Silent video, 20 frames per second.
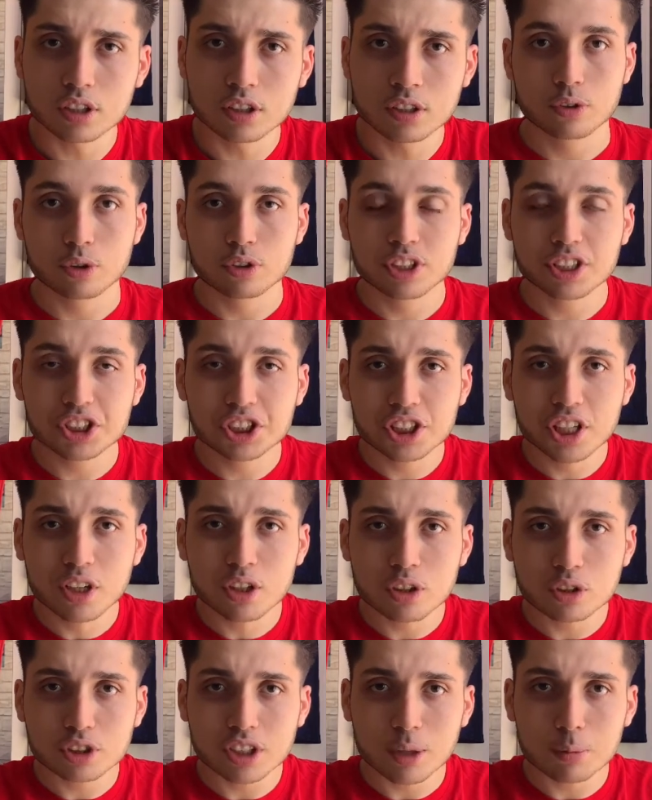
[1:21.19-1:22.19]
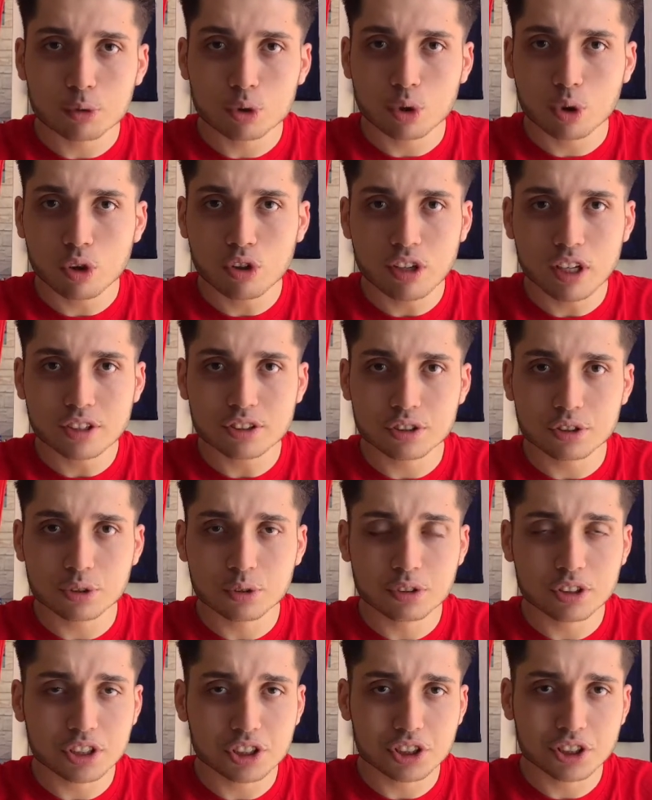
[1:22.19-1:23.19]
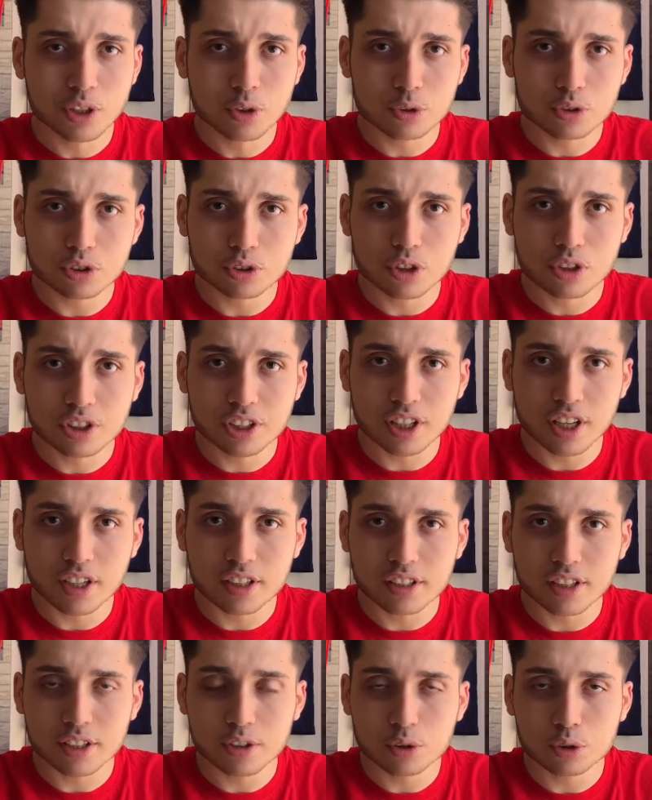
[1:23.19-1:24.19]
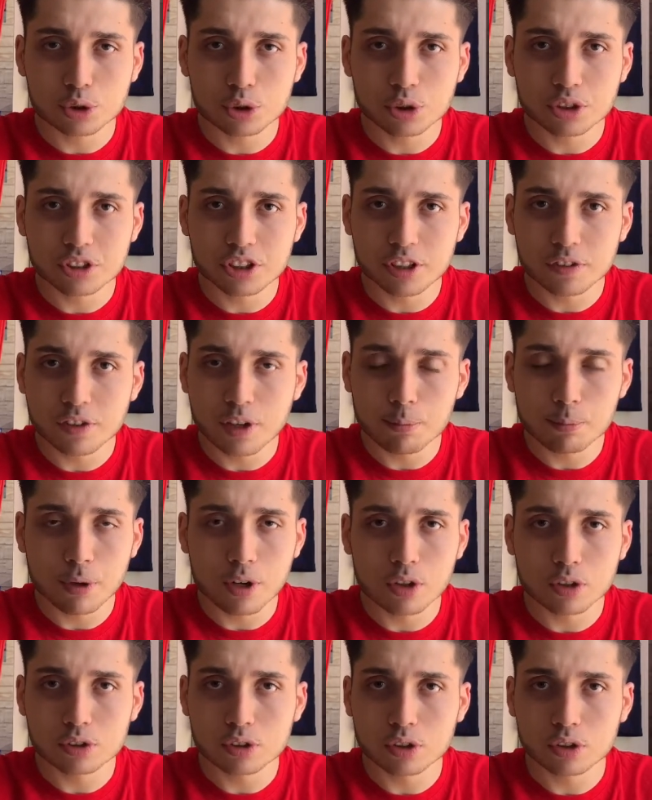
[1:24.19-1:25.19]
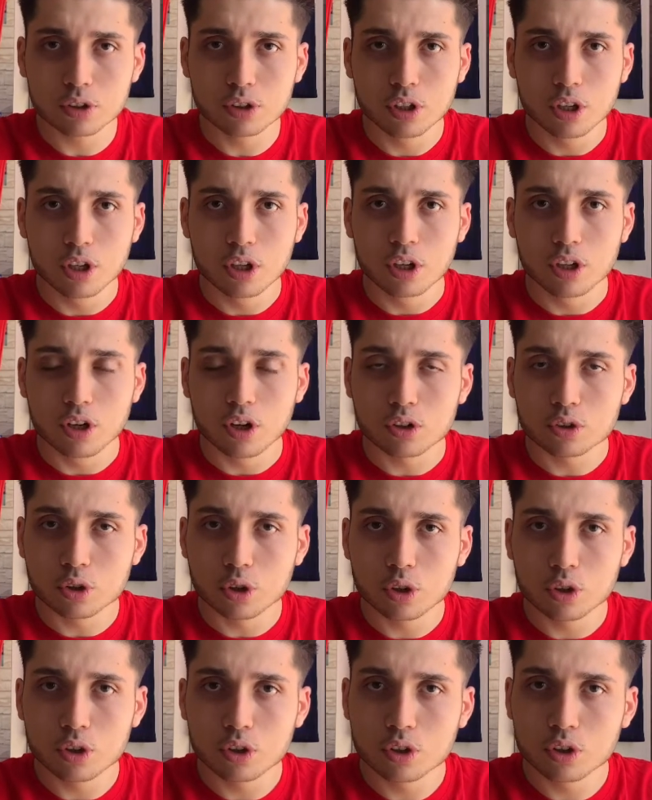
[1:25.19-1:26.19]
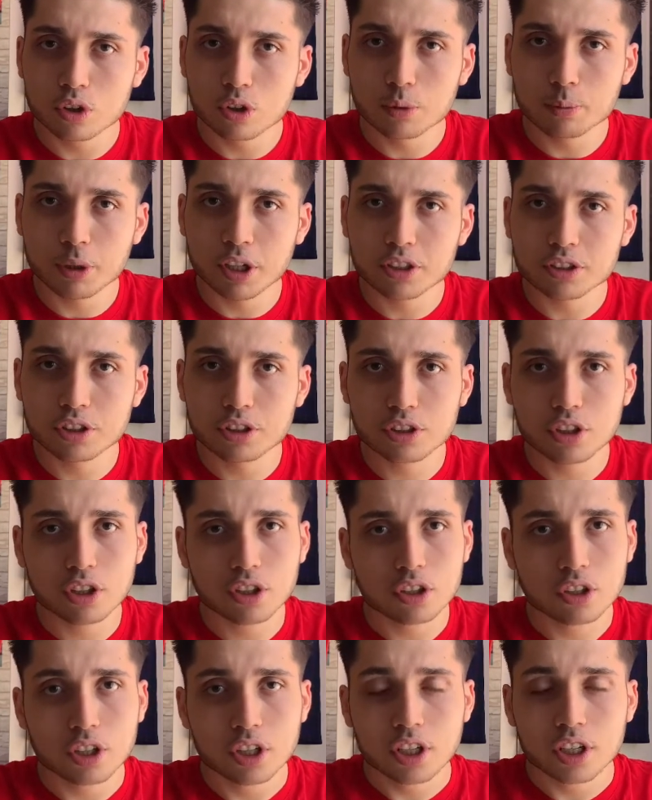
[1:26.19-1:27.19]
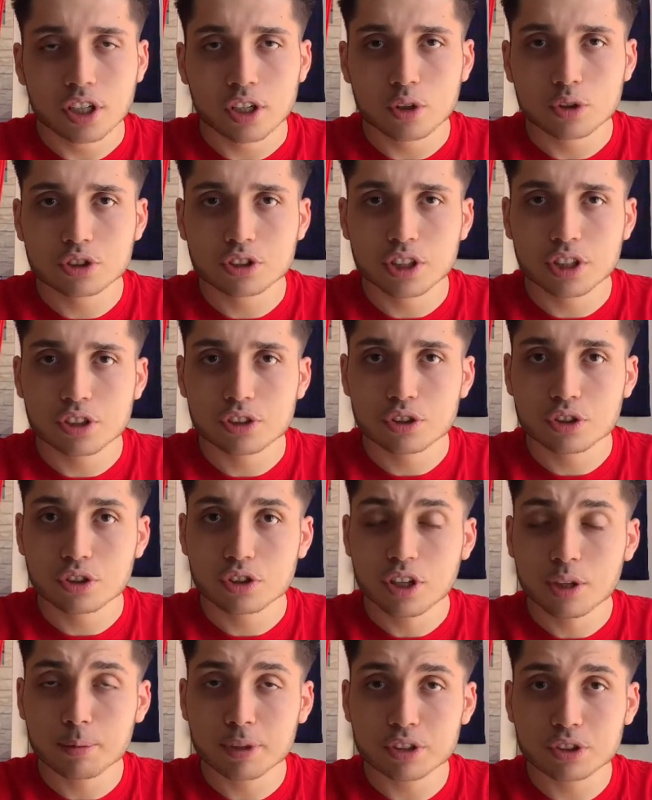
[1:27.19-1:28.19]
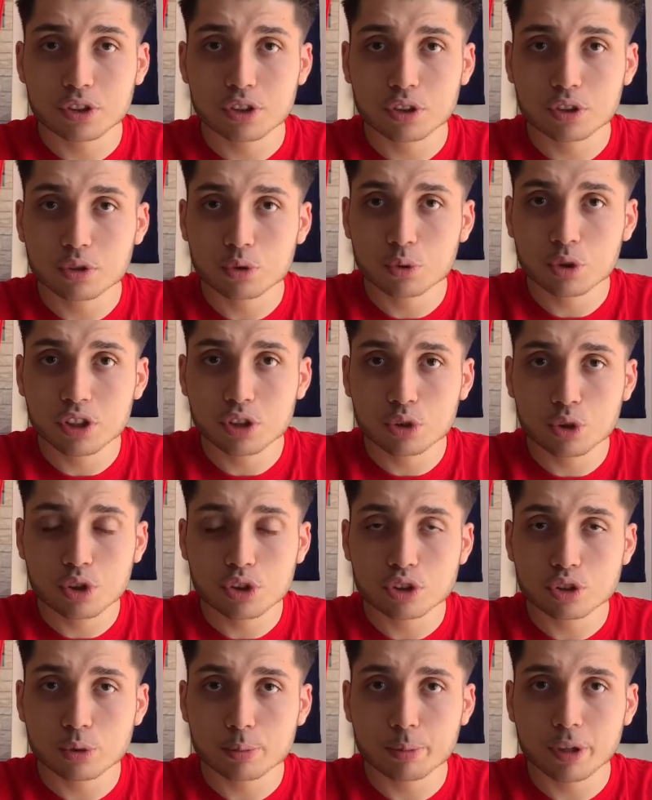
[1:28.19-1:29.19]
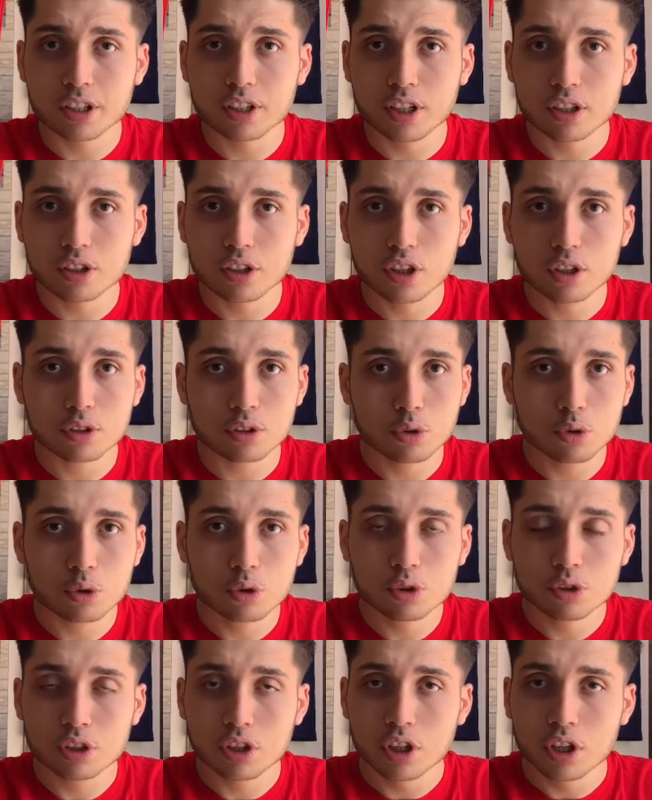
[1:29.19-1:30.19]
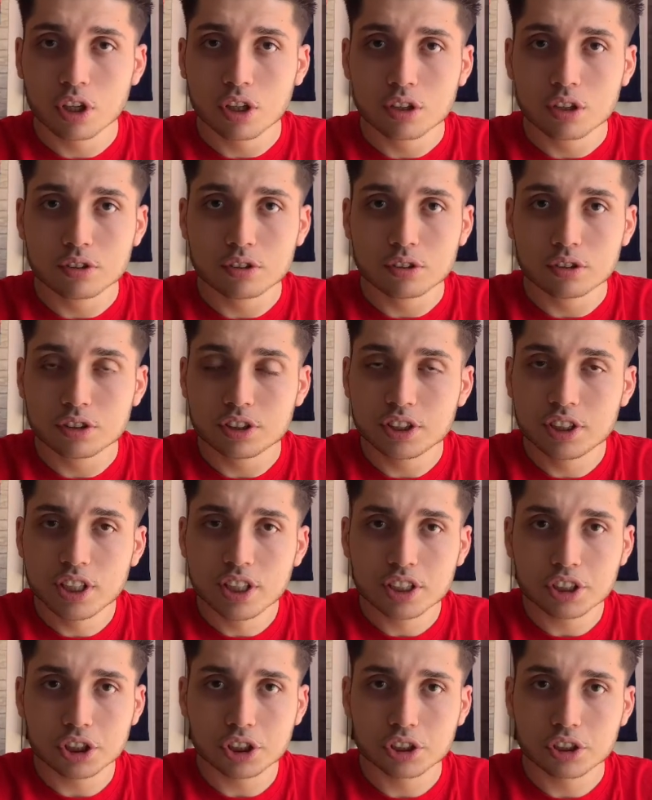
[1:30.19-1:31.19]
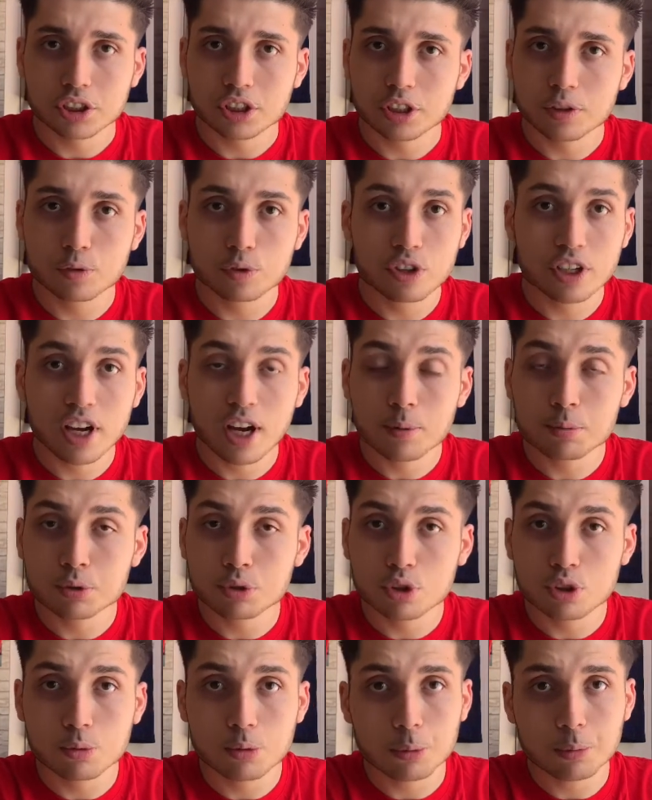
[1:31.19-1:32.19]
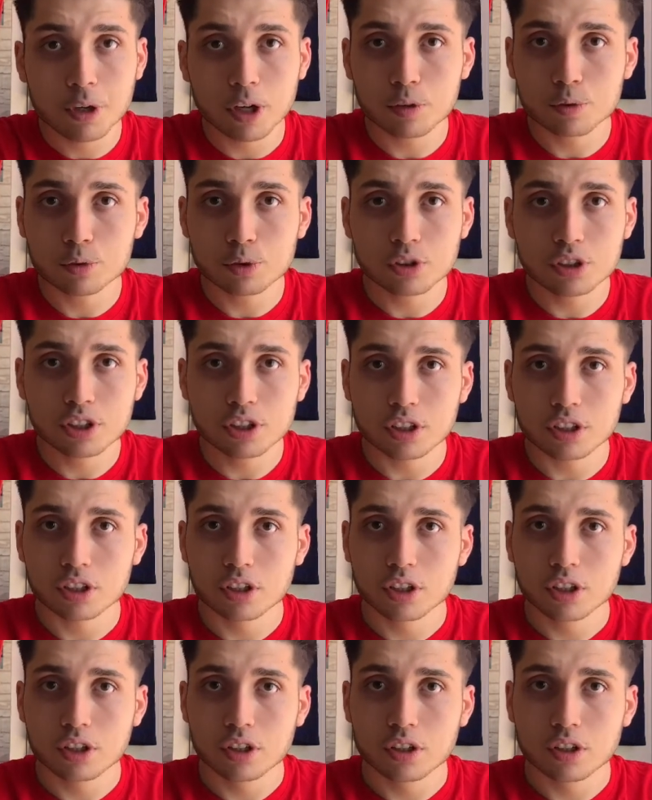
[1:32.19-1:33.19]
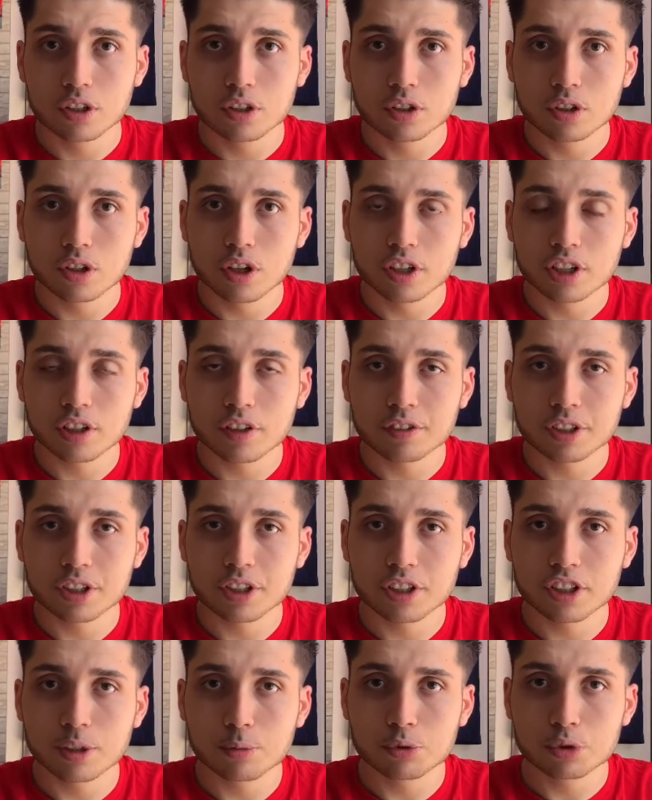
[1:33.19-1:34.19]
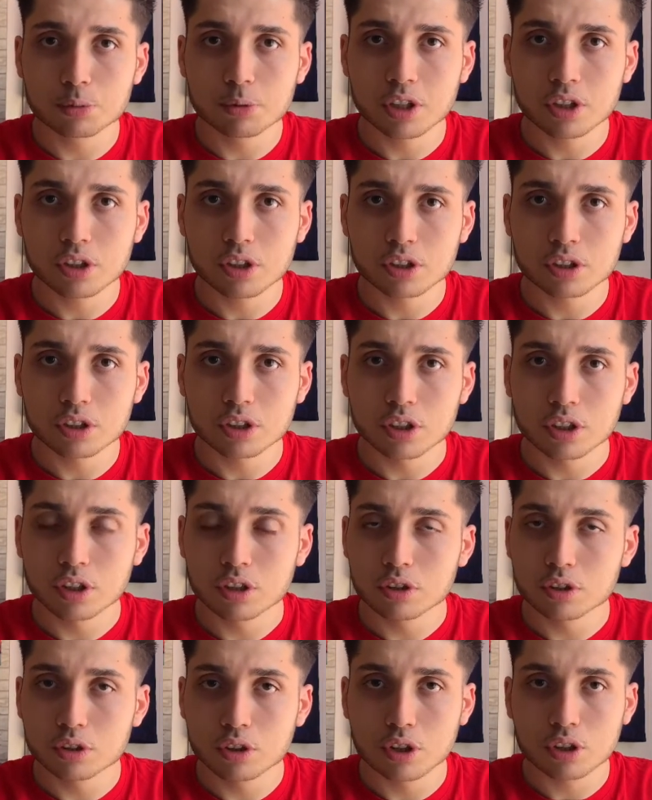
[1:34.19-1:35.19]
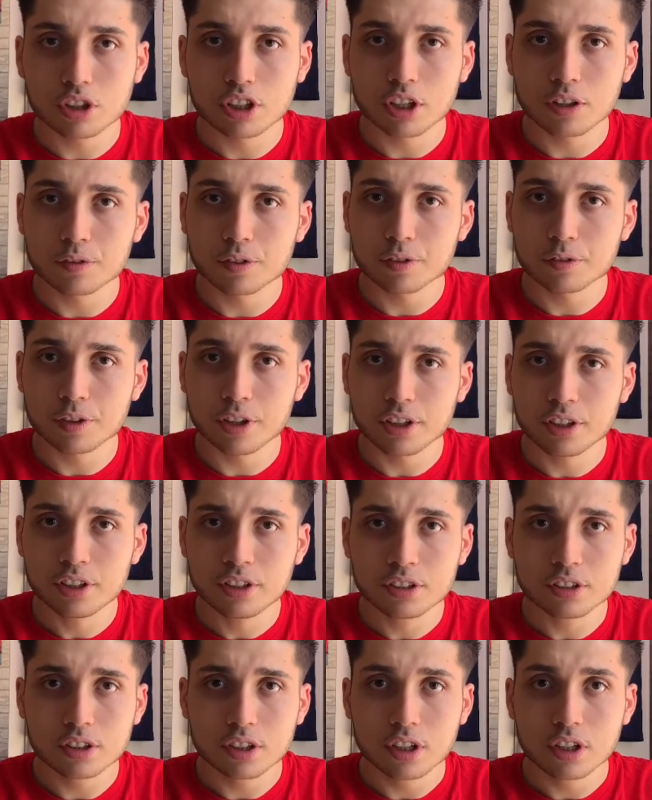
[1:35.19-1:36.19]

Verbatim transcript: Donc déjà, en termes de relations, déjà, on sent qu'il y a quelque chose qui va pas entre entre le président et le sélectionneur parce que tous les deux ils sont pas d'accord. Lui, Ziyech, il voulait absolument pas revenir euh, avec l'équipe du Maroc tant qu'il y avait Vaïd.